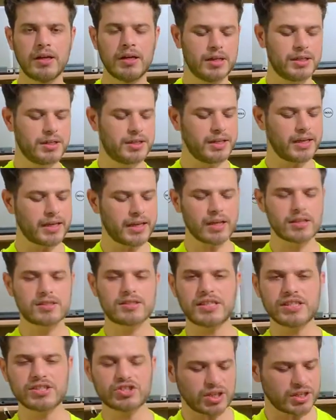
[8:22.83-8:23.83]
जी ठीक है
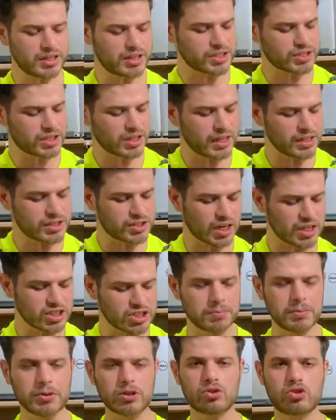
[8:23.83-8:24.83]
सिक्स जनरेशन है चार
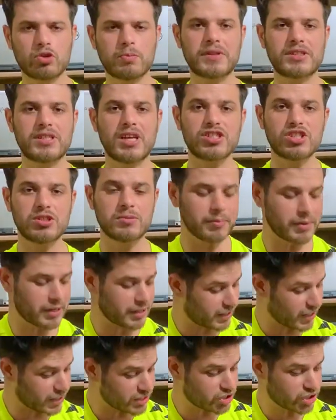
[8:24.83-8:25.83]
जीबी दो सौ पचास जीबी में
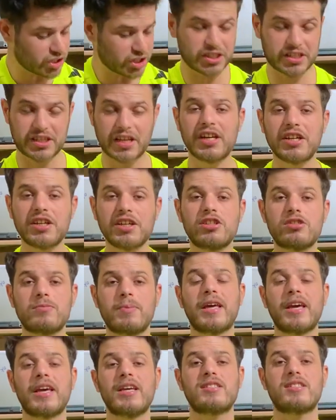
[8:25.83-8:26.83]
टच स्क्रीन टेन एटी
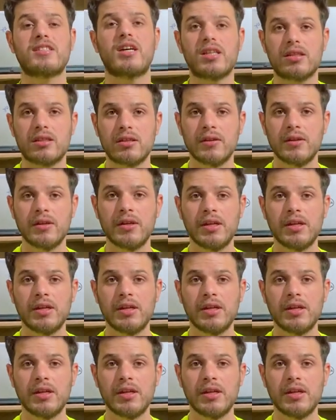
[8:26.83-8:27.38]
डिस्प्ले के साथ